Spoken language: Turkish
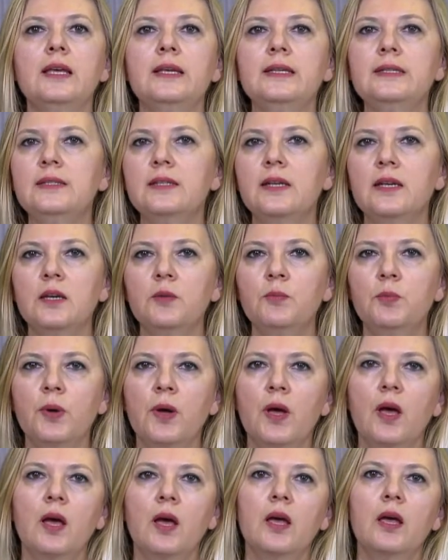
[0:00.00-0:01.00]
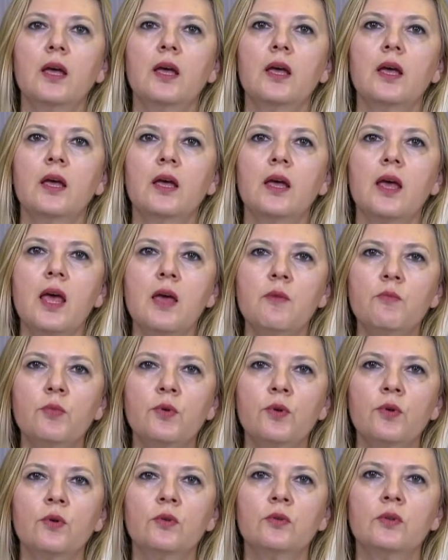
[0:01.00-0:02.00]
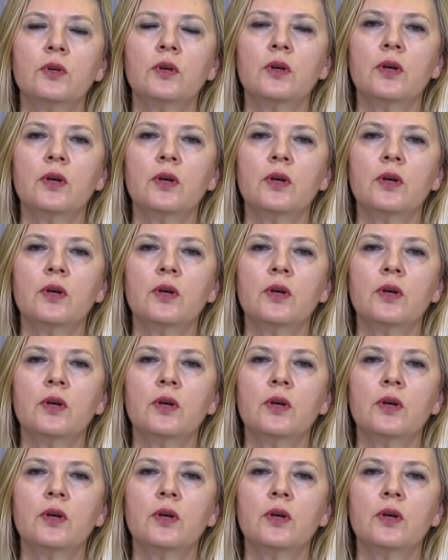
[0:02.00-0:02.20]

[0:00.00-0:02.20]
izleyip e, embriyo,